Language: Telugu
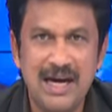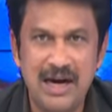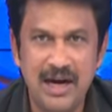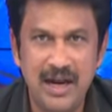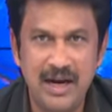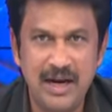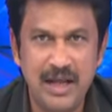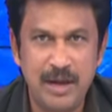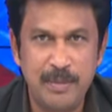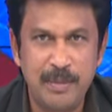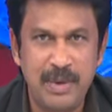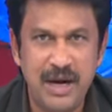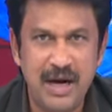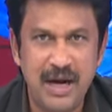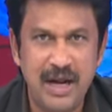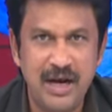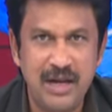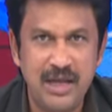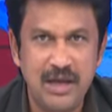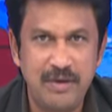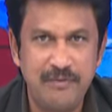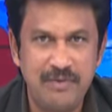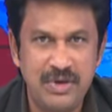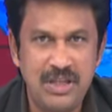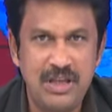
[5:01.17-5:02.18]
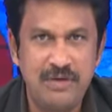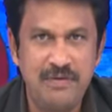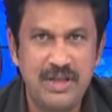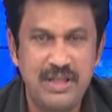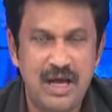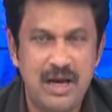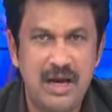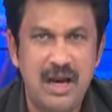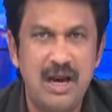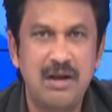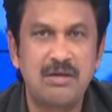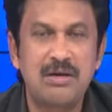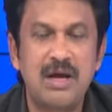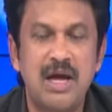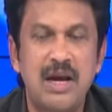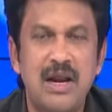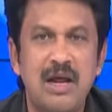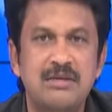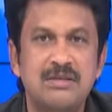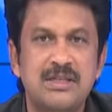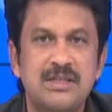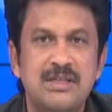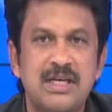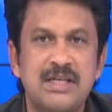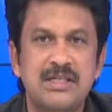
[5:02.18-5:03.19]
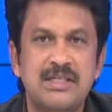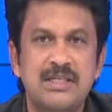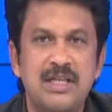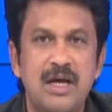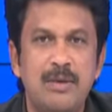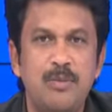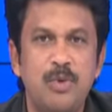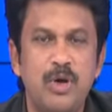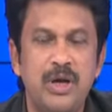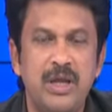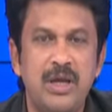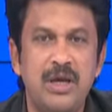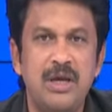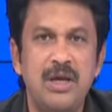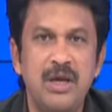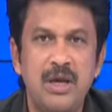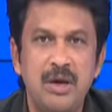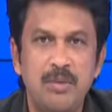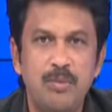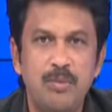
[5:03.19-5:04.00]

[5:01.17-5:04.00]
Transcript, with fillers: ఇళ్ల నిర్మాణానికి విధి విధానాలు ఖరారు చేస్తామని